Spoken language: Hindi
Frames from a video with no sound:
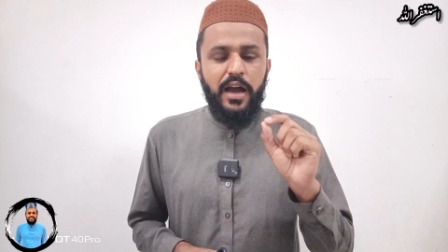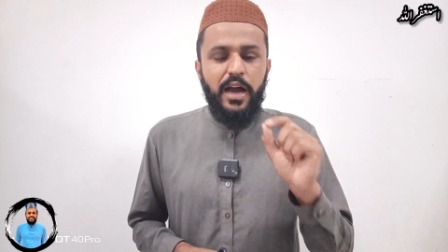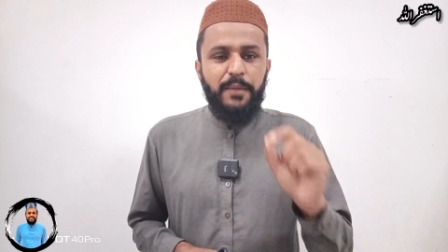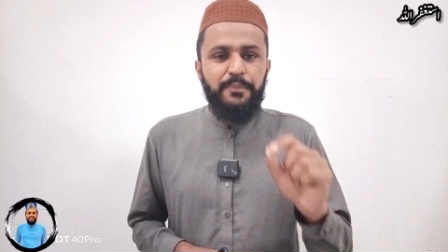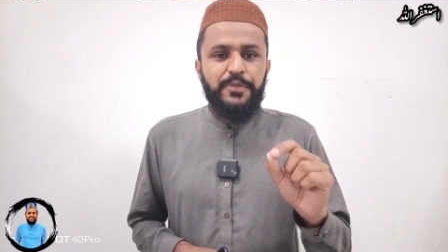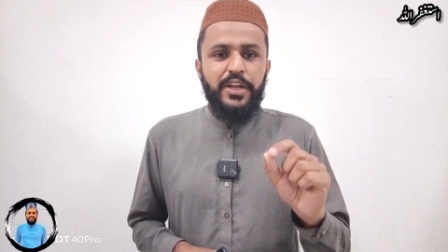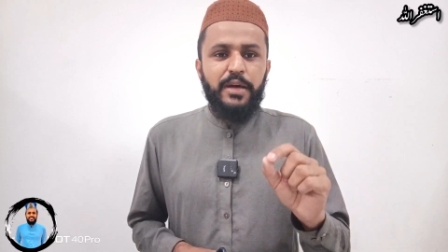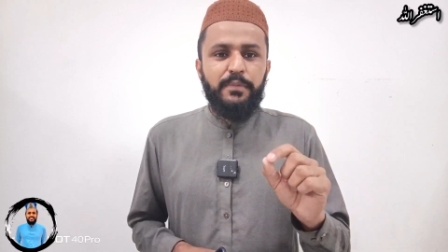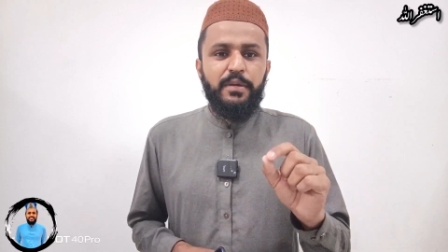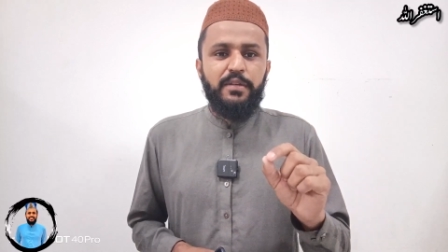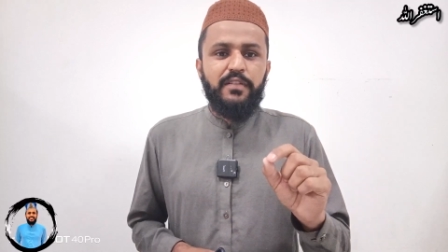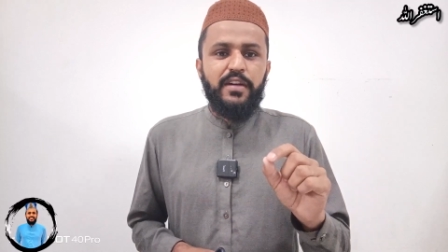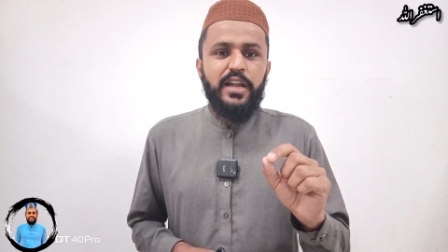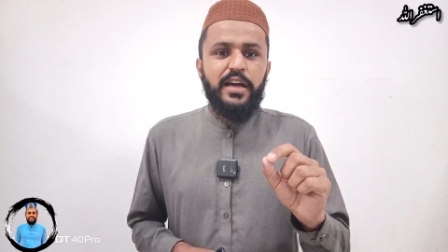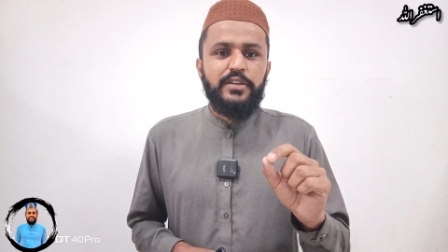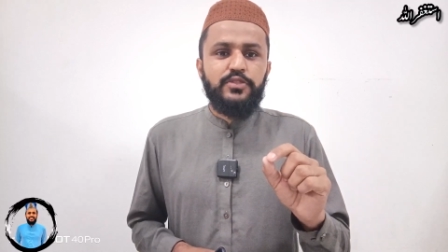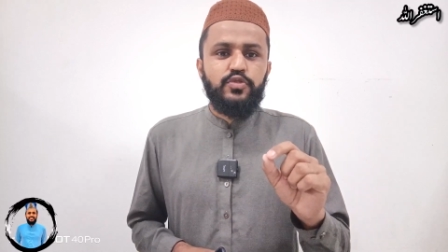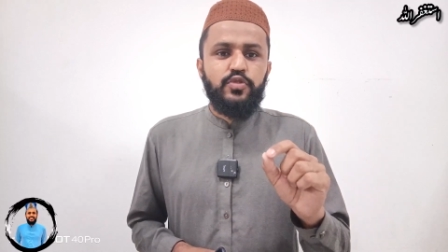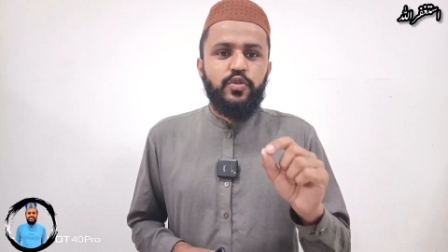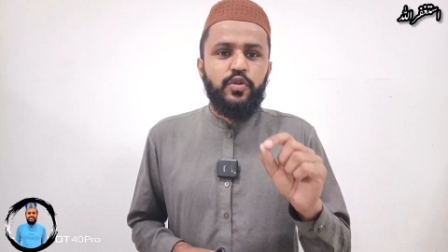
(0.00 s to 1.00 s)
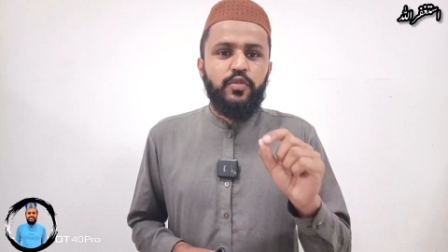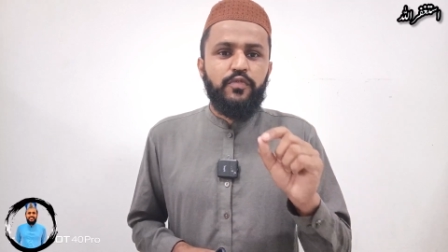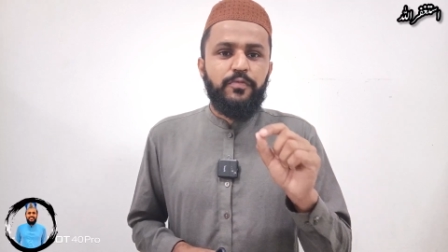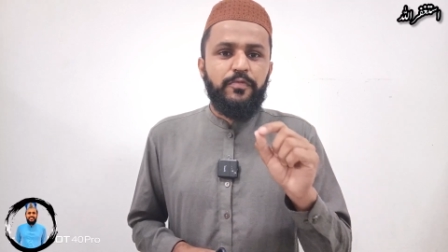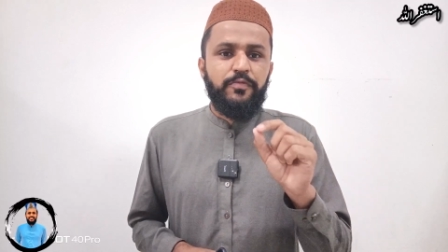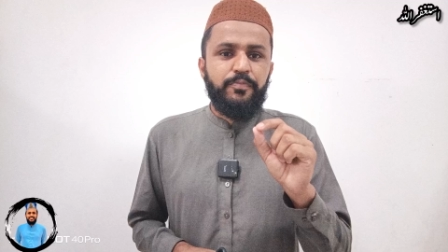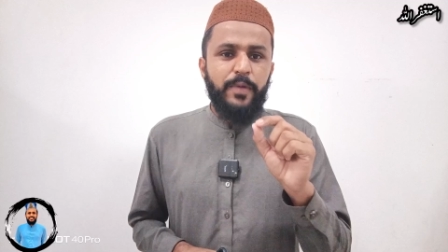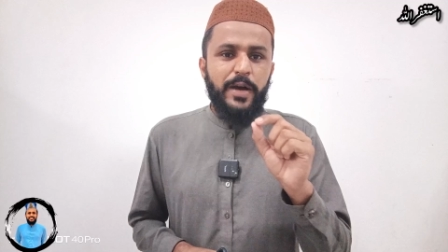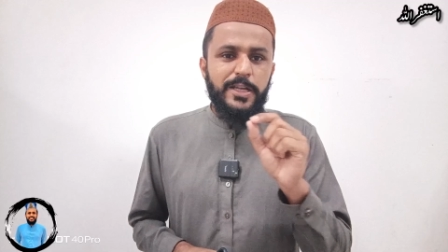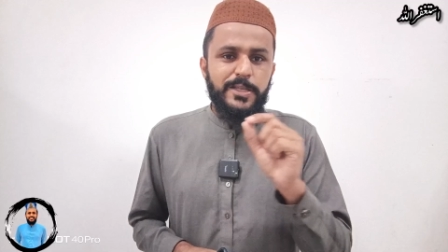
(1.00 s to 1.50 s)
आप जनाबे वाला जो
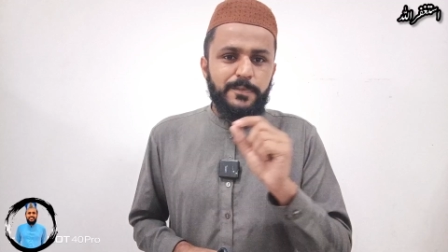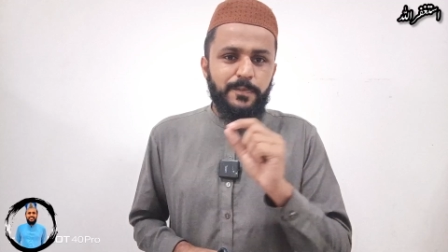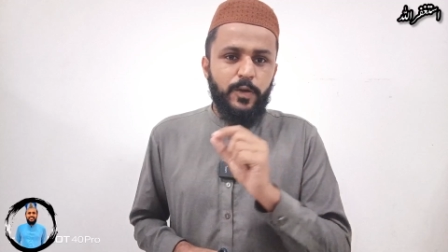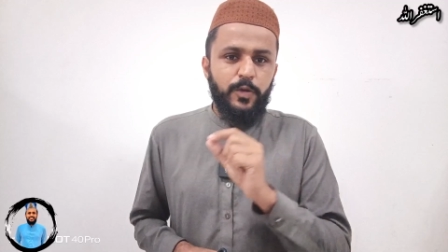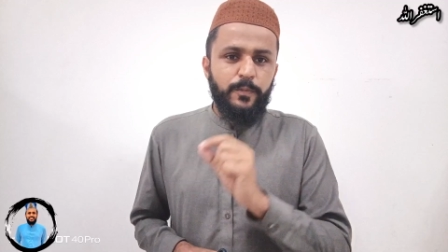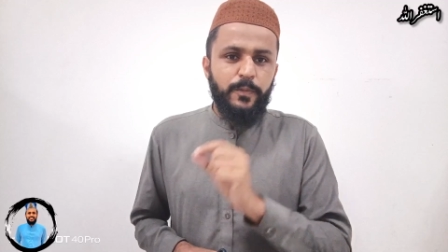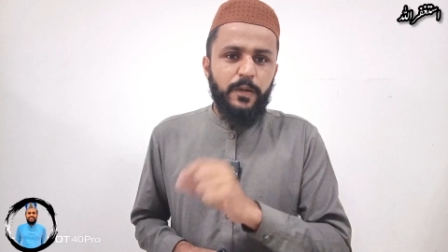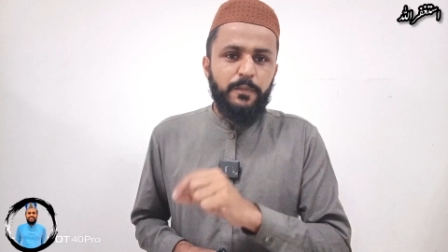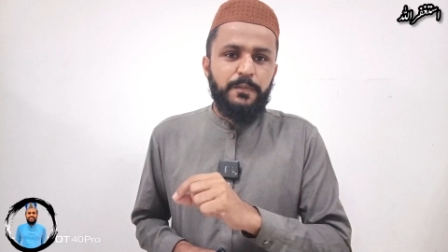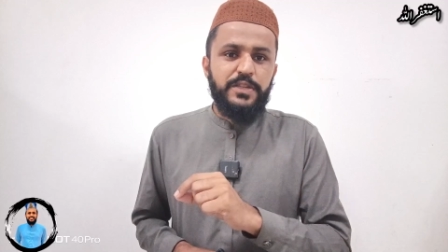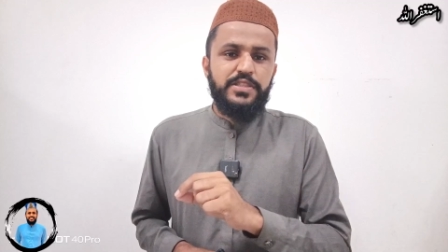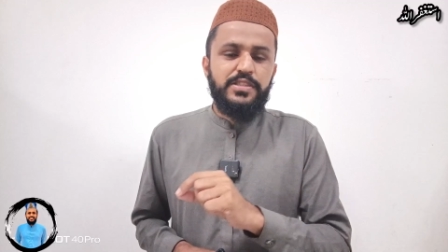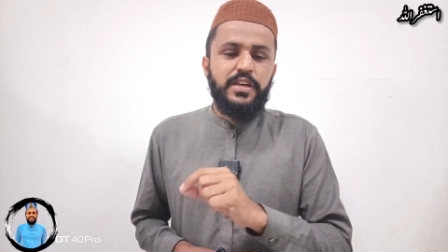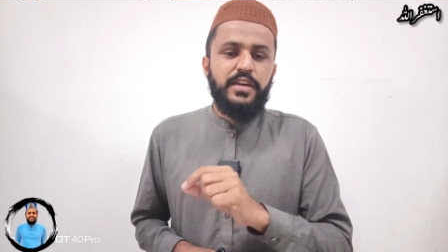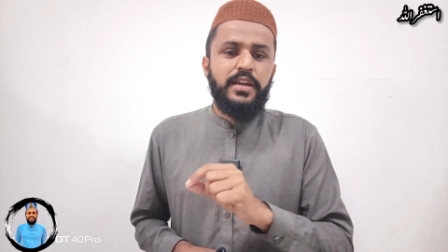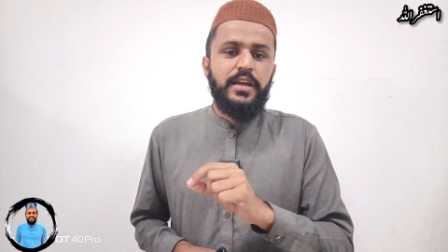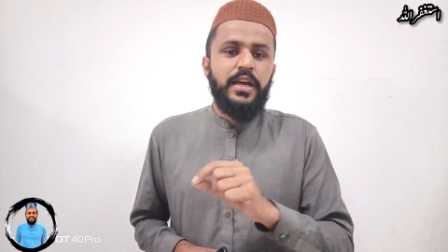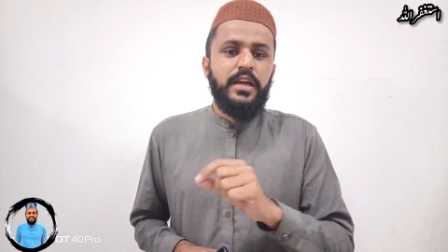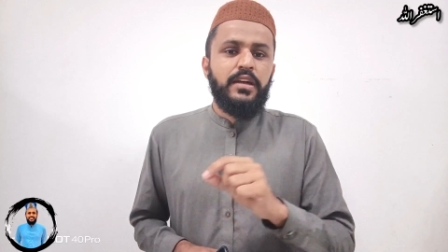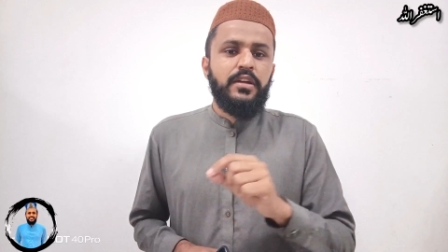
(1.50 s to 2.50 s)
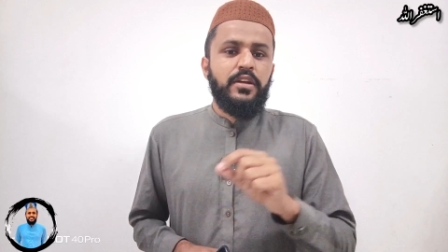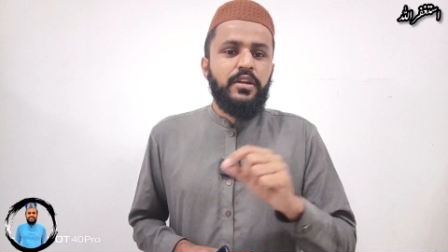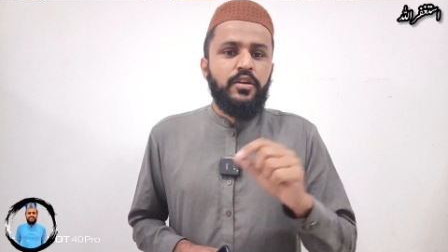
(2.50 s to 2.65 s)
पासपोर्ट पर पिक्चर है